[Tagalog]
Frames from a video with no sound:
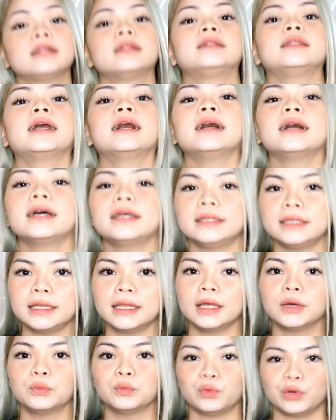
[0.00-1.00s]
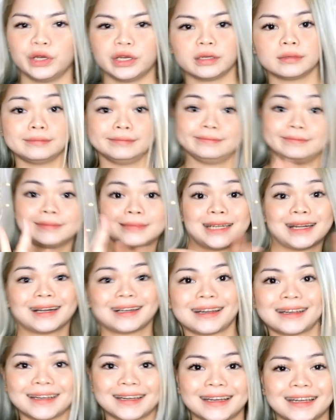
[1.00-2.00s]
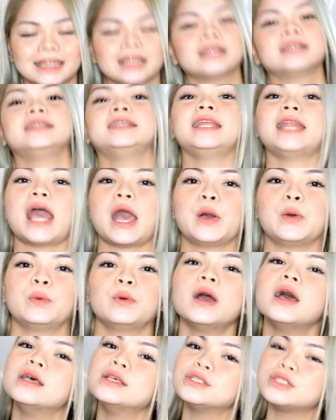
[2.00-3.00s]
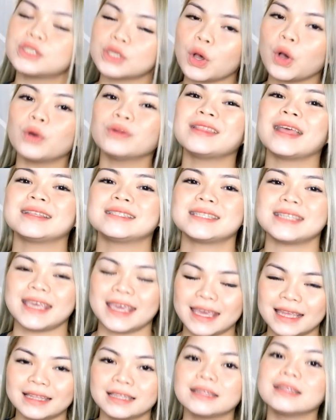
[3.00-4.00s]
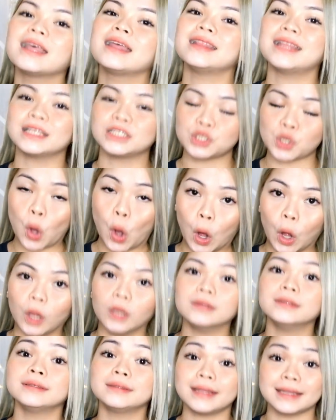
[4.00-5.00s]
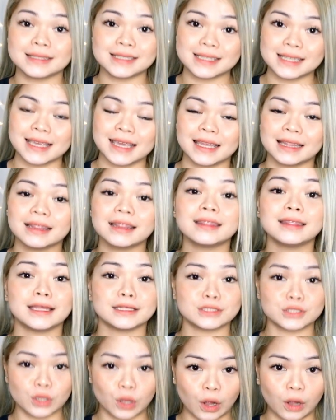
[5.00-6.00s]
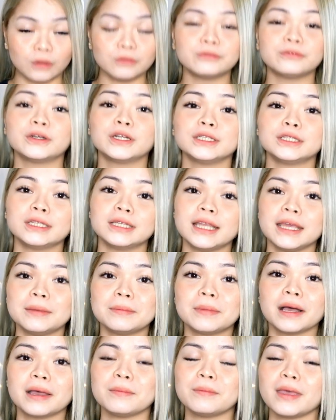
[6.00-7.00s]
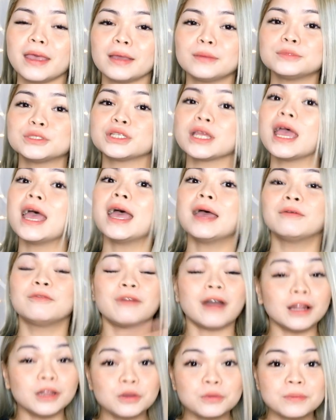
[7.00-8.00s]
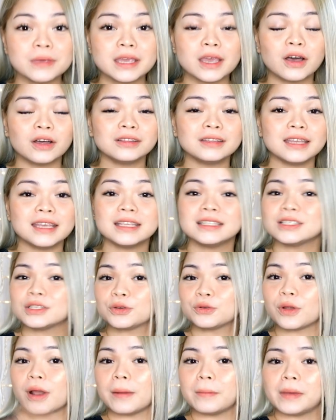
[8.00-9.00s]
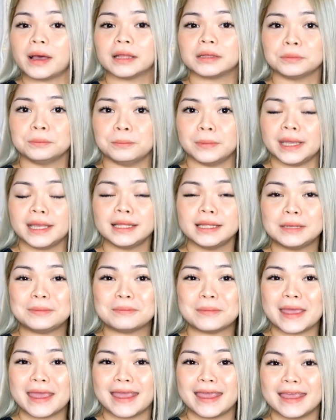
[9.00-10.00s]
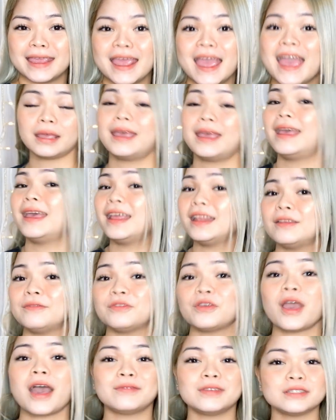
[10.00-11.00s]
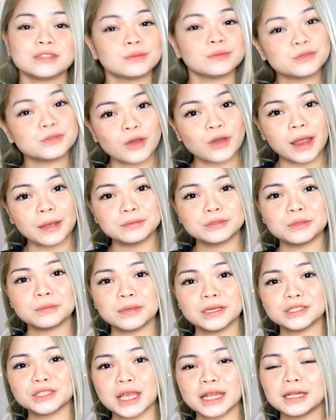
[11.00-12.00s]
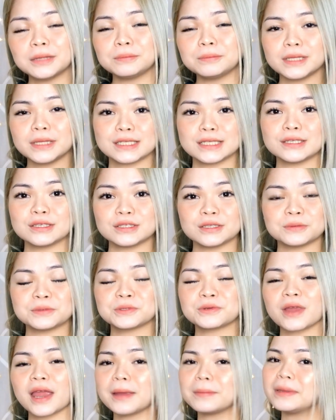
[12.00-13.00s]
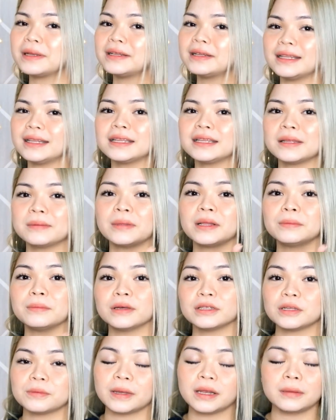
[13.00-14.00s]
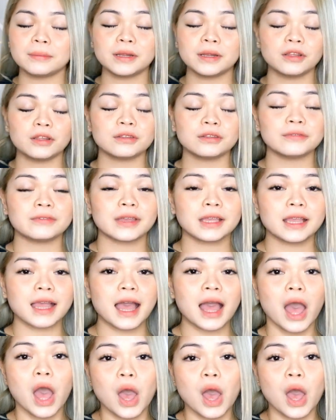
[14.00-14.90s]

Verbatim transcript: ng kanilang work. You know? So, that's it. That's all. That's it. That's all for today mga mems. Follow me on Instagram at MailingMay. And if you haven't subscribed to my channel, please do subscribe and click the bell button para ma-notify ka